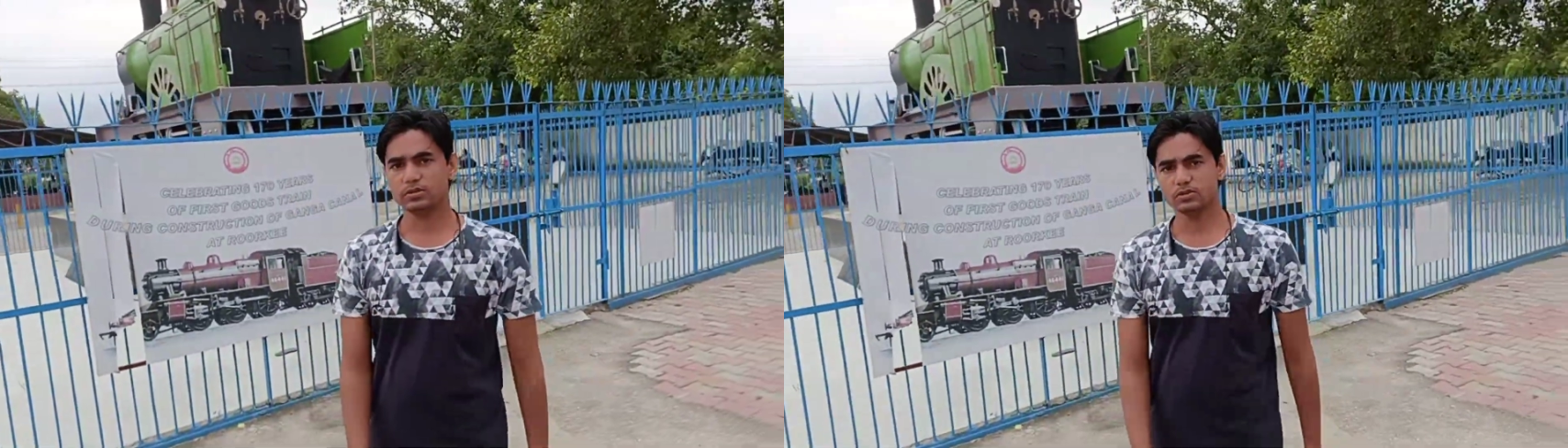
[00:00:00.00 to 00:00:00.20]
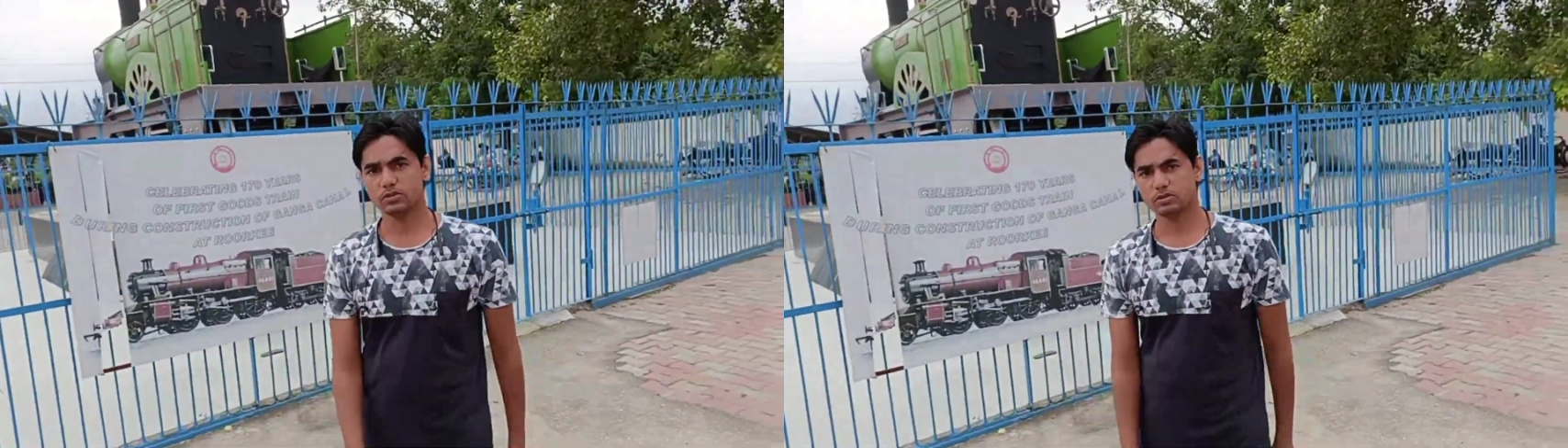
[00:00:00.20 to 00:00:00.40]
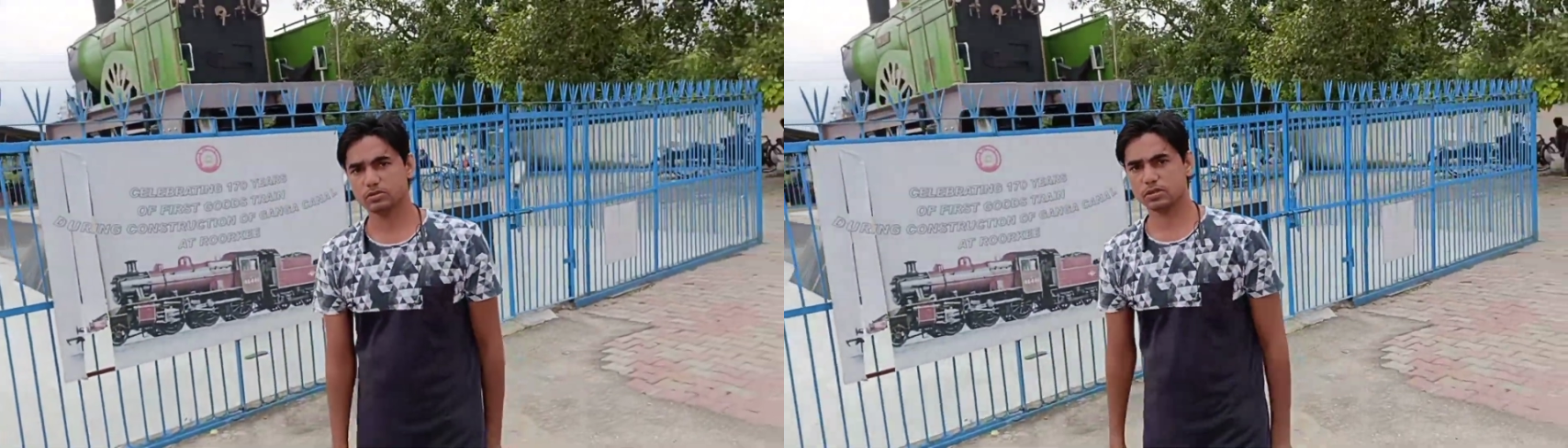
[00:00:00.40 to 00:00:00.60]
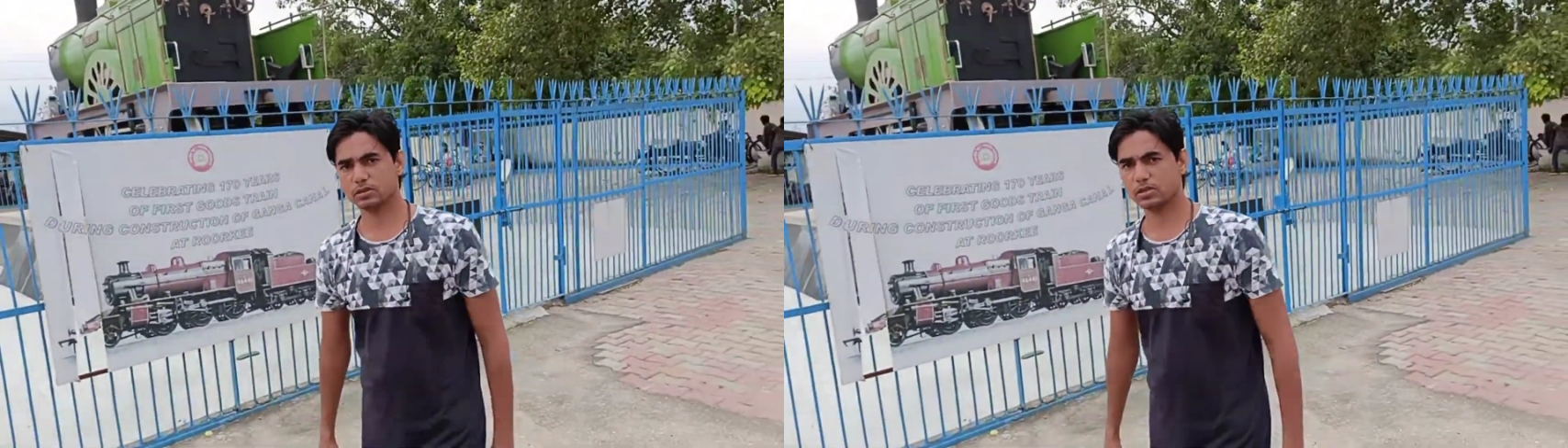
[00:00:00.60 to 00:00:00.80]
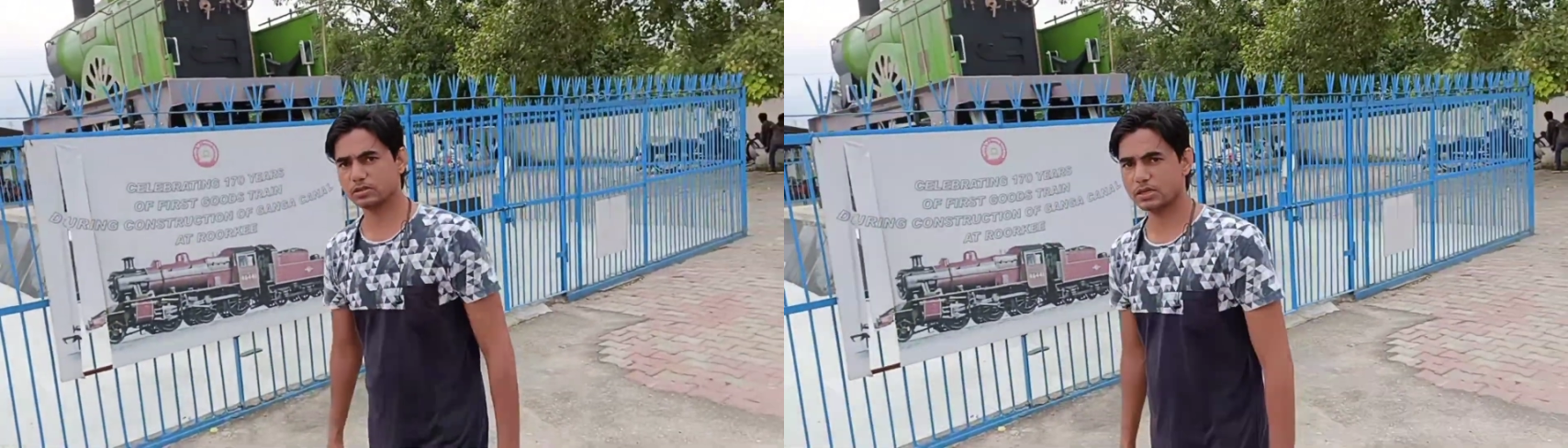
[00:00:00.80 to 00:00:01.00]
अंग्रेज़ों के
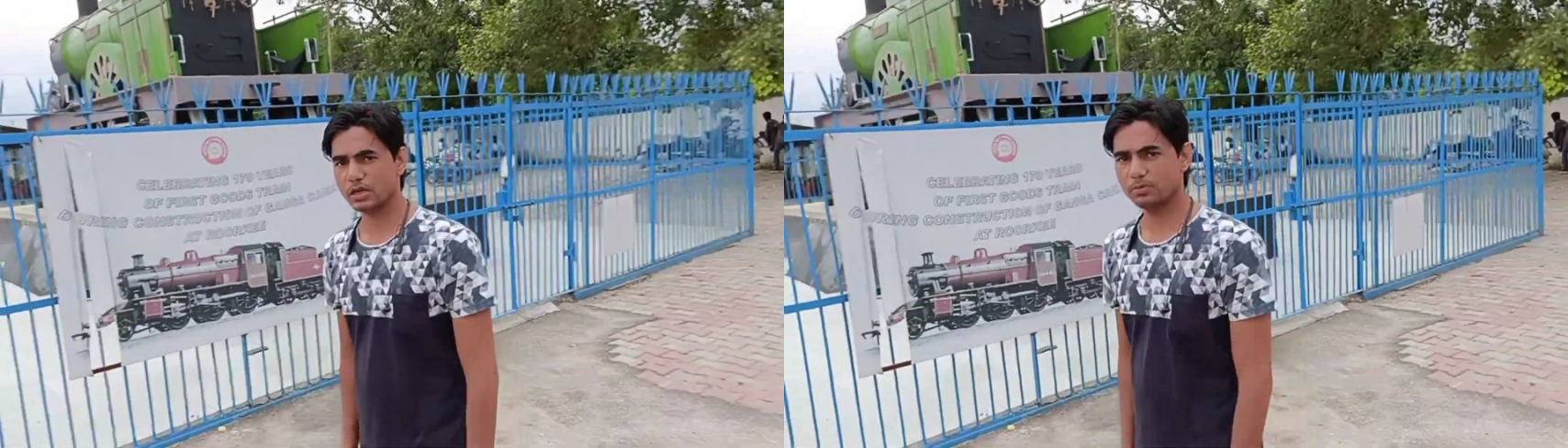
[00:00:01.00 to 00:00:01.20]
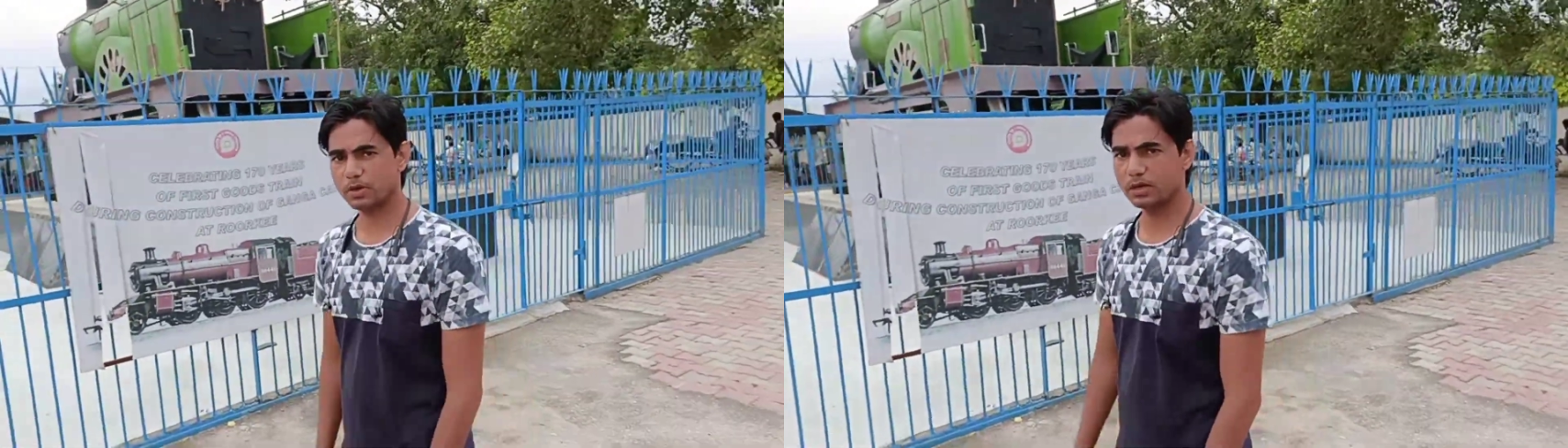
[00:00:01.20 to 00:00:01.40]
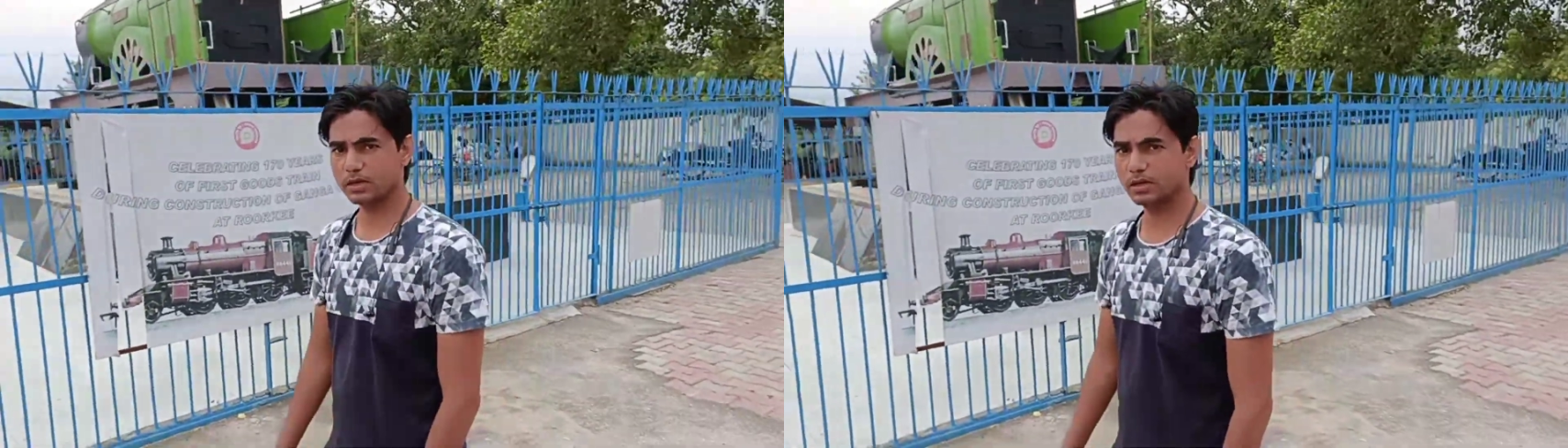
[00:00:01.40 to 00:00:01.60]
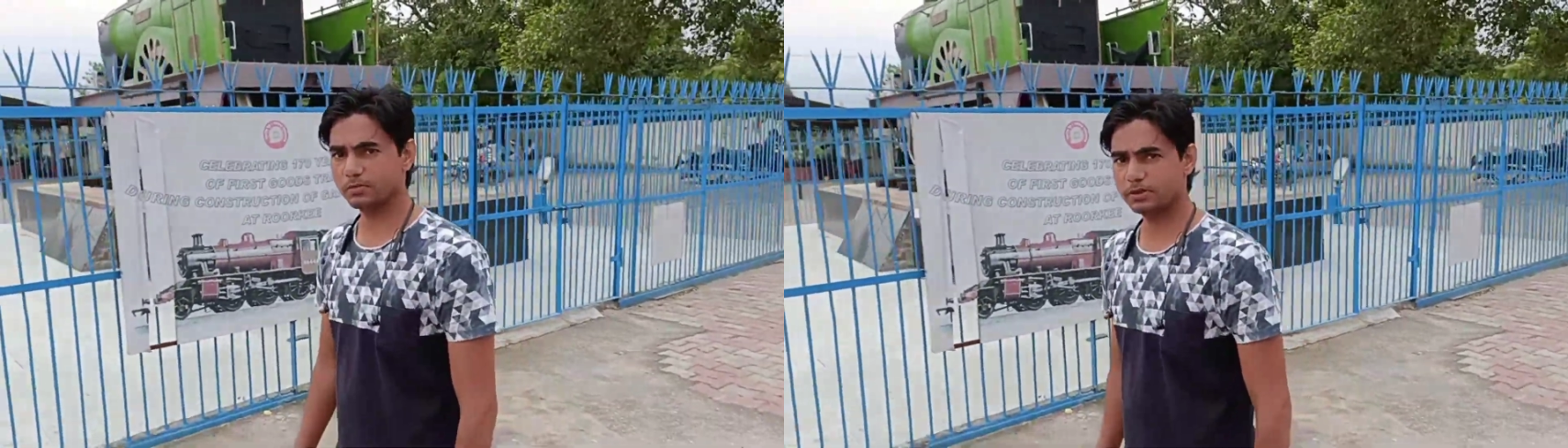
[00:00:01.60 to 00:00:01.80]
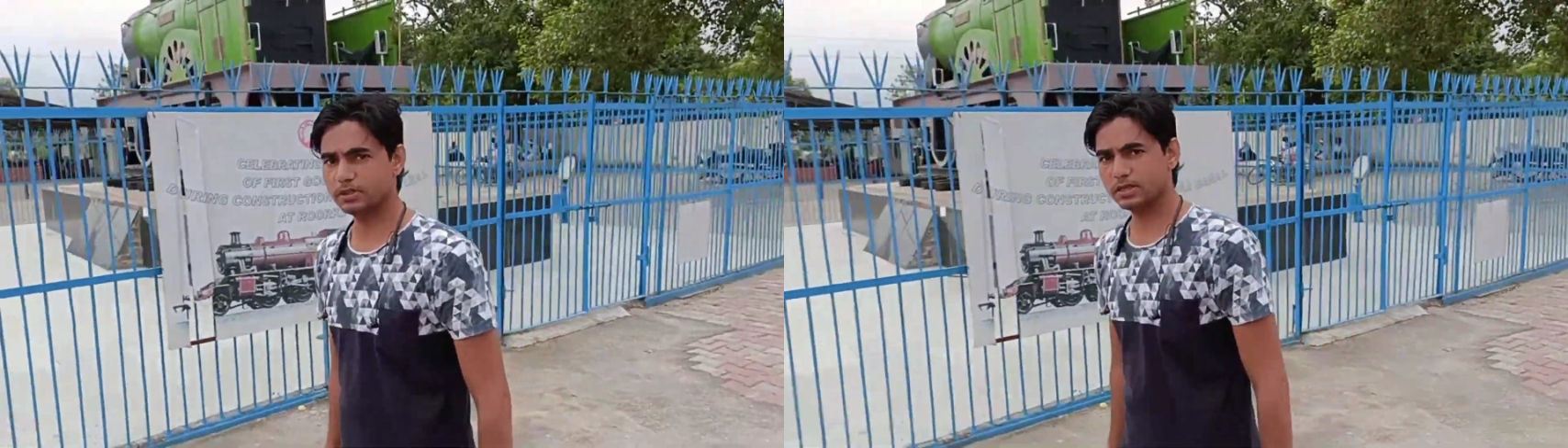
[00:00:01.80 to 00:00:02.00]
टाइम का
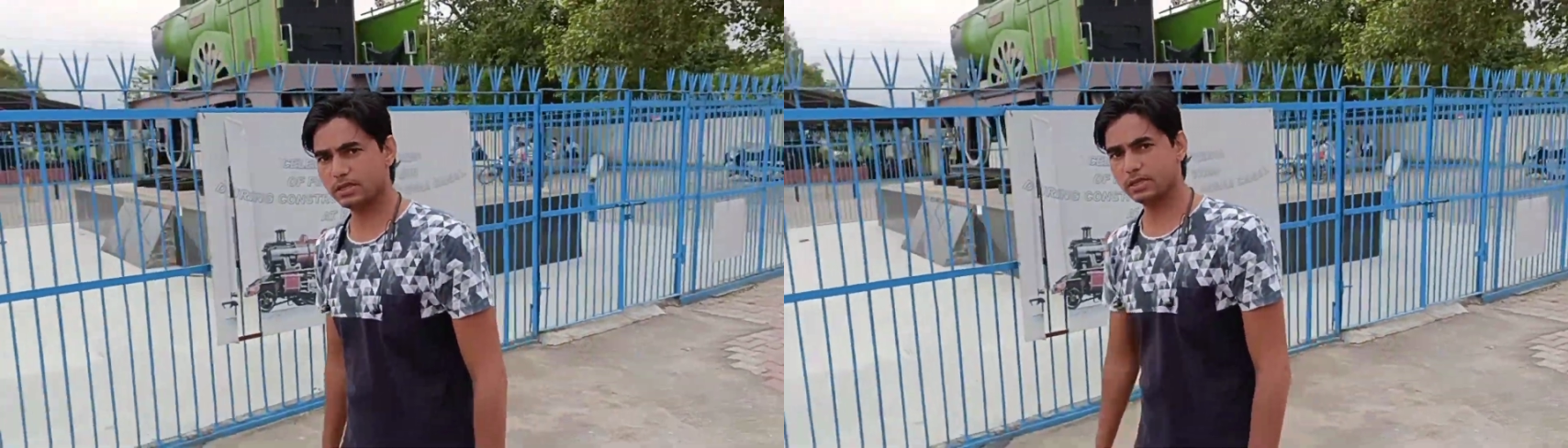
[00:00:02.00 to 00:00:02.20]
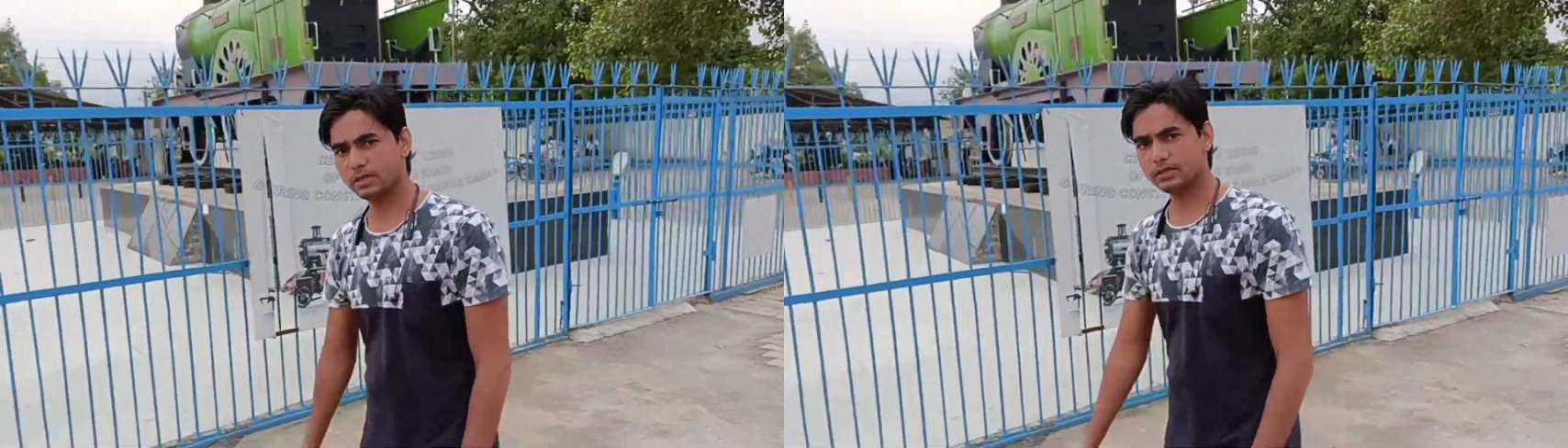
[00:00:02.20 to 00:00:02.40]
और ये